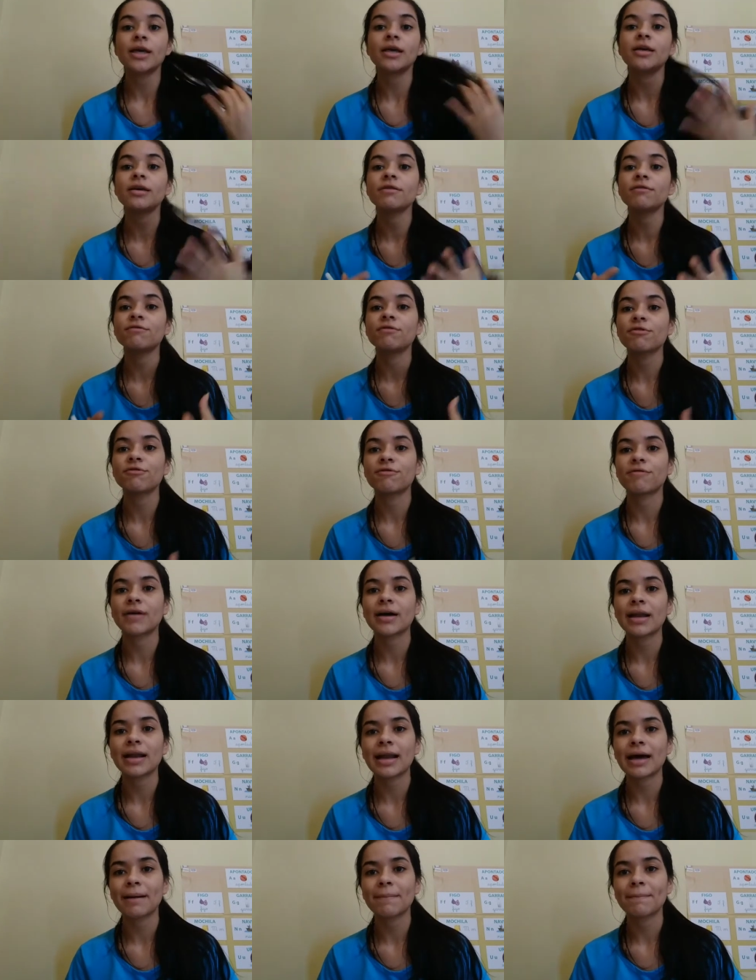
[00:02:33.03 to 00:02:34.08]
e vou
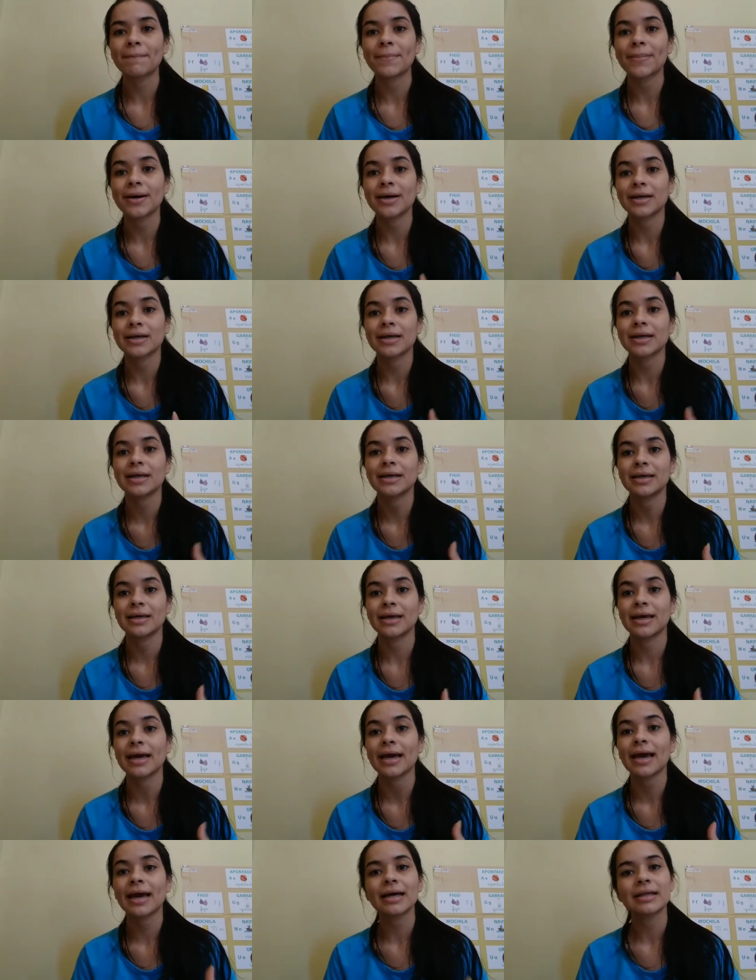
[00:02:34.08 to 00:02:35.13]
falar para que
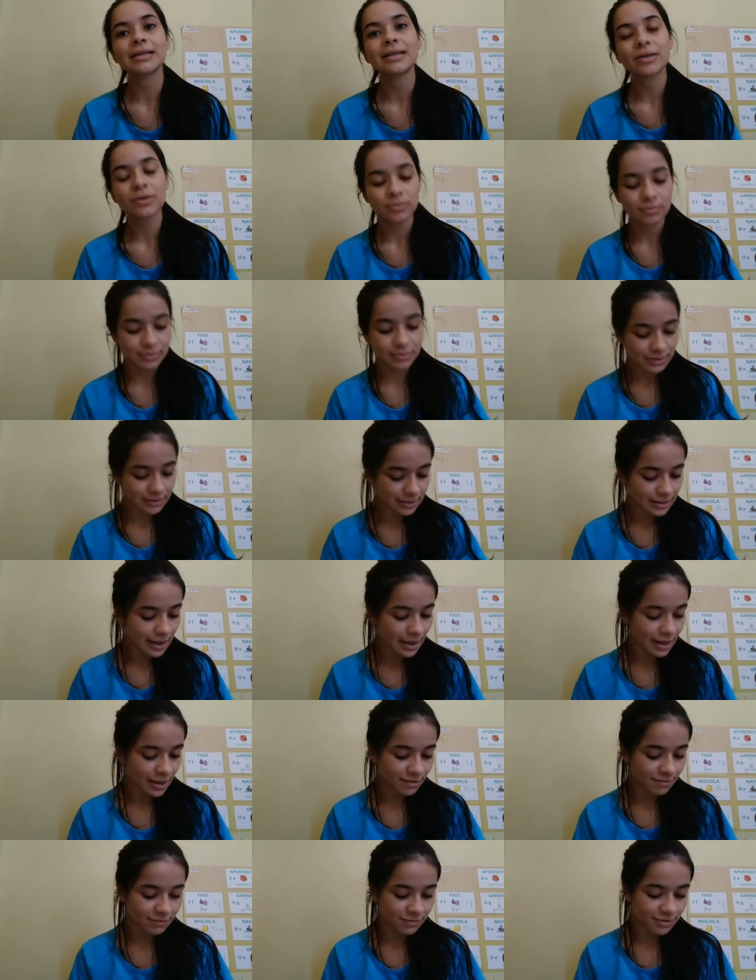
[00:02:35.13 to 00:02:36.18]
cada um
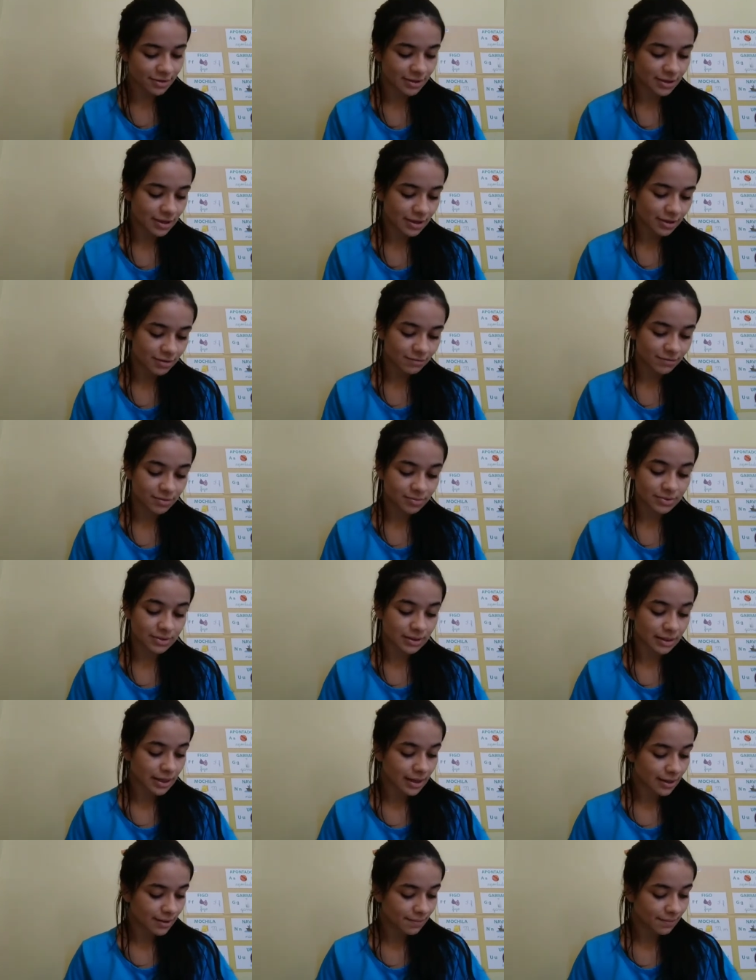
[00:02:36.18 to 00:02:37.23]
serve. Vamos
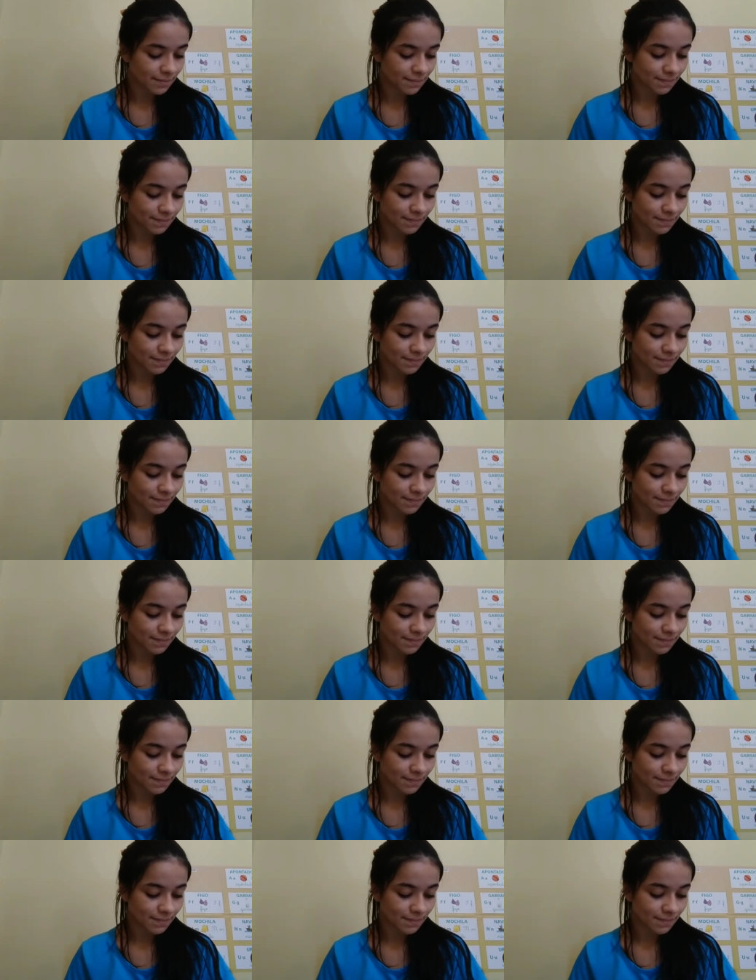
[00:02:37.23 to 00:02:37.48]
lá?